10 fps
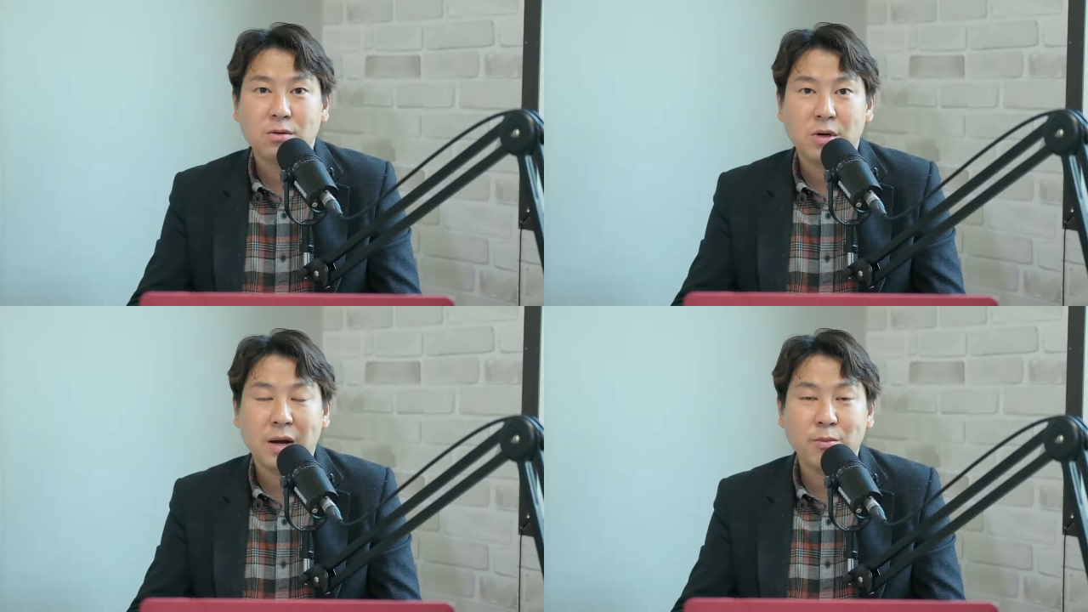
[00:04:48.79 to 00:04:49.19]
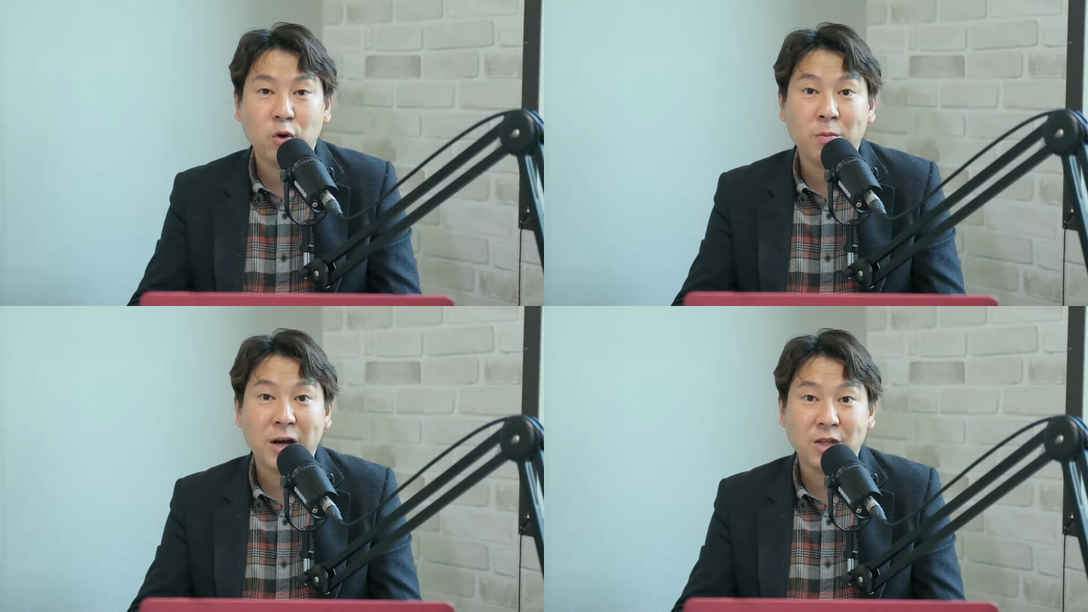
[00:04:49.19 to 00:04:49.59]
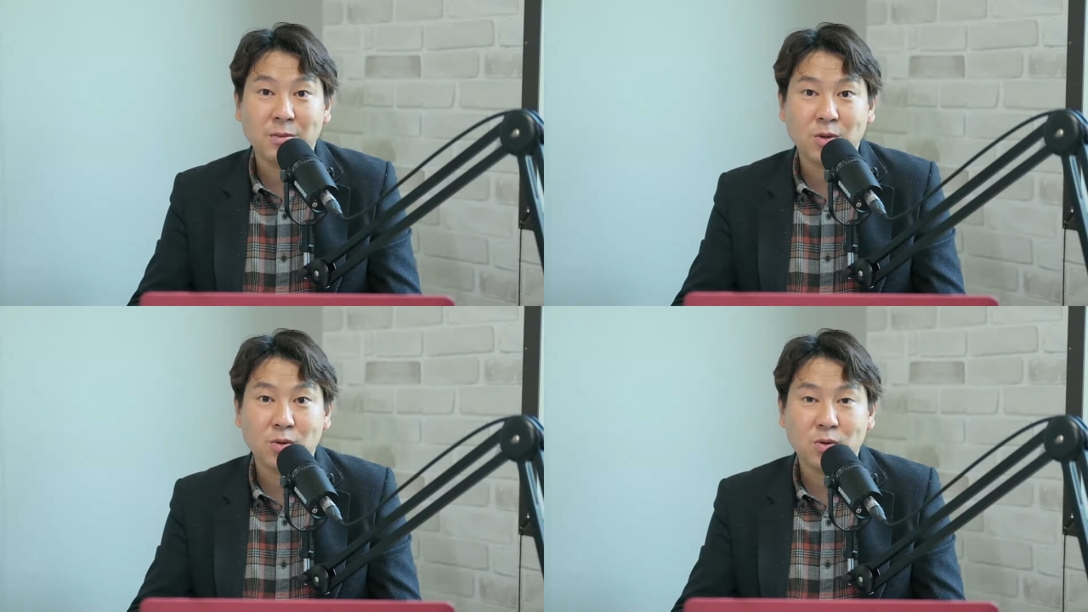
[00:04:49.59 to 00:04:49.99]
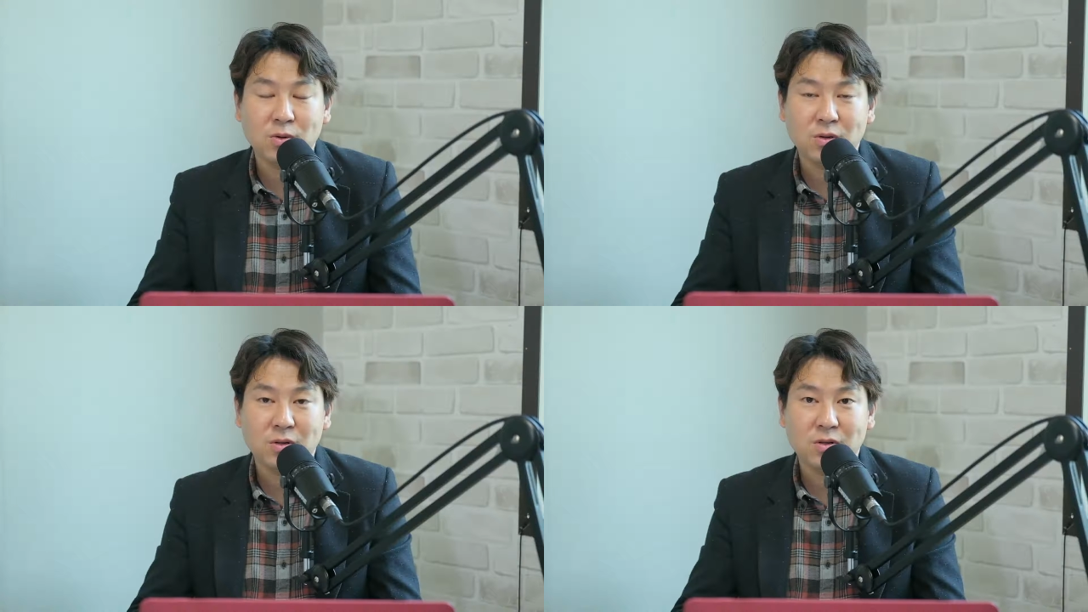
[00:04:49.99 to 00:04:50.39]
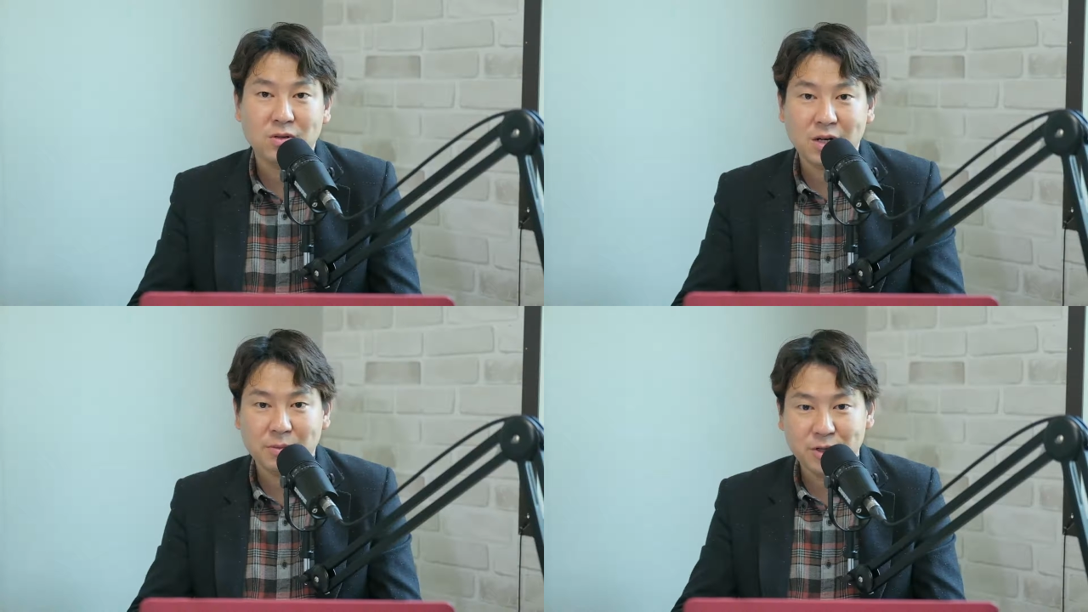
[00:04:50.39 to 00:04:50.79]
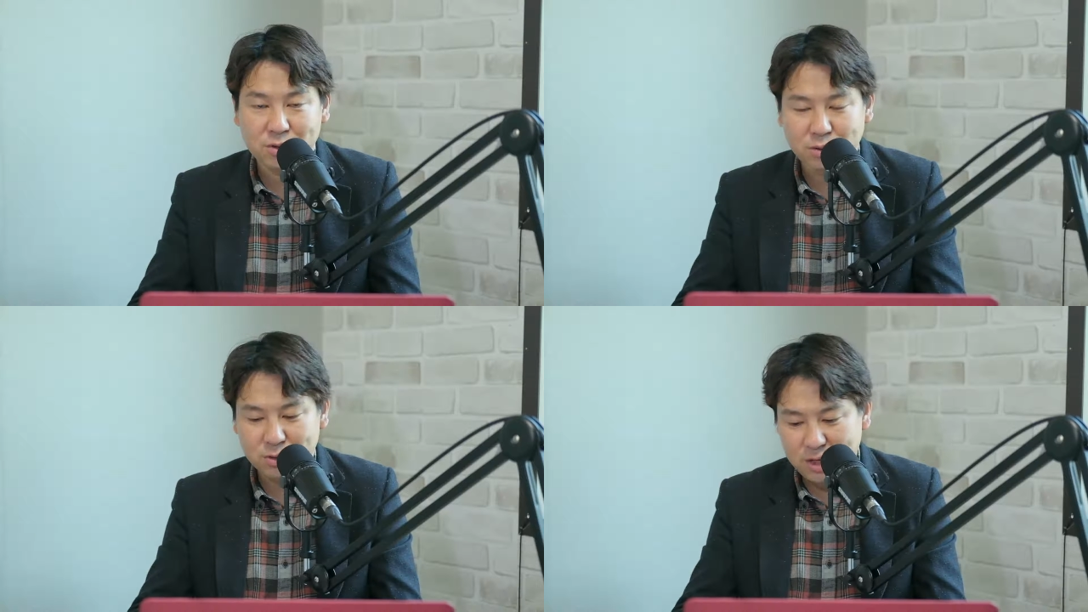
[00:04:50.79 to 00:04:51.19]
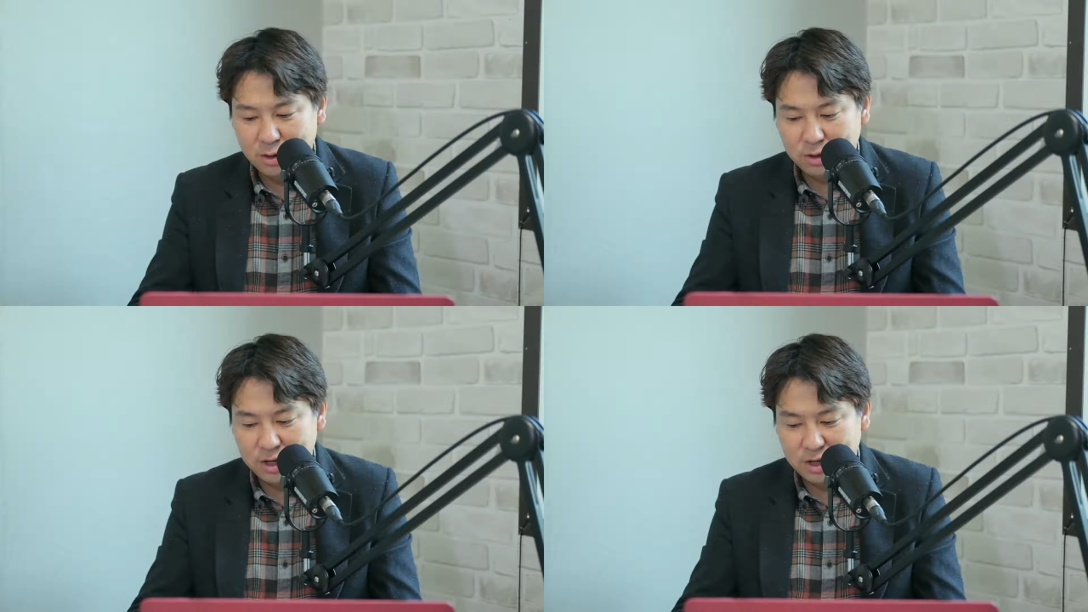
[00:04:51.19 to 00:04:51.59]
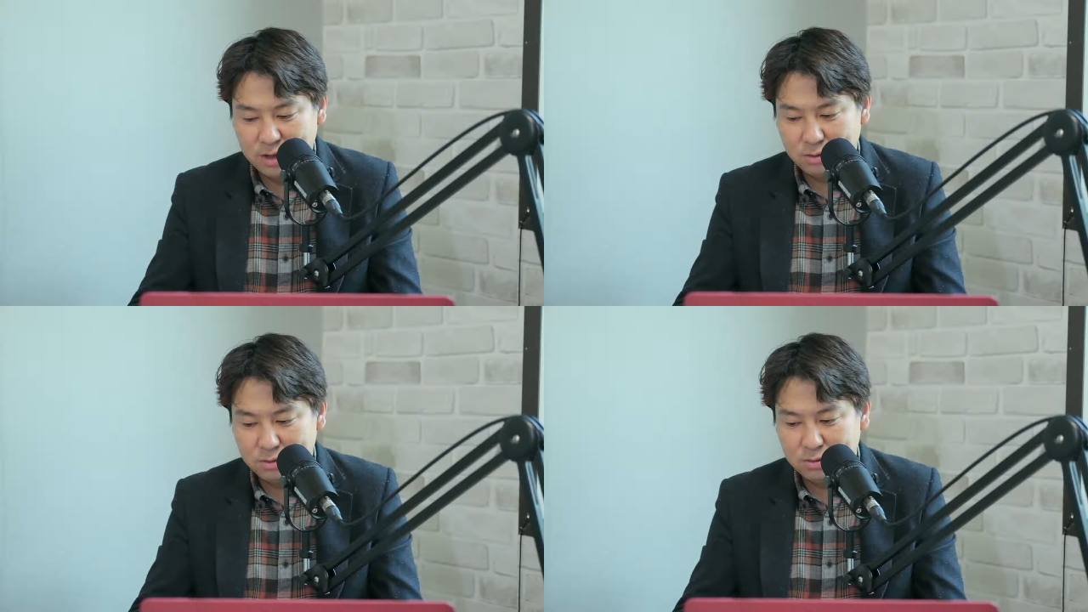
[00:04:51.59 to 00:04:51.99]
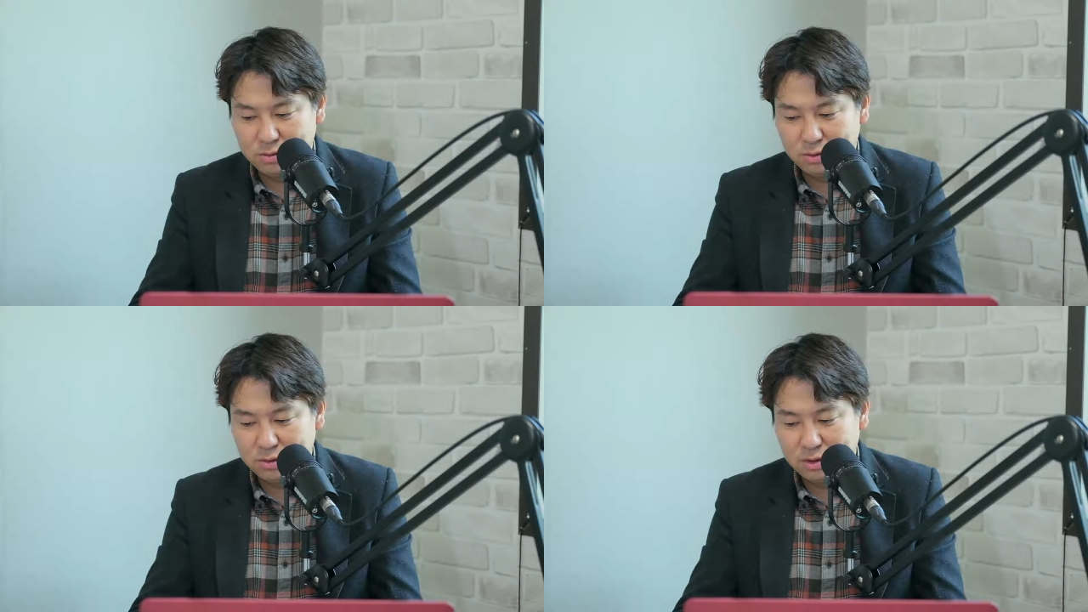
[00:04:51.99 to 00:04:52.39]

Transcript: 또 감동을 받으면 또 어, 삶에서 또 새롭게 또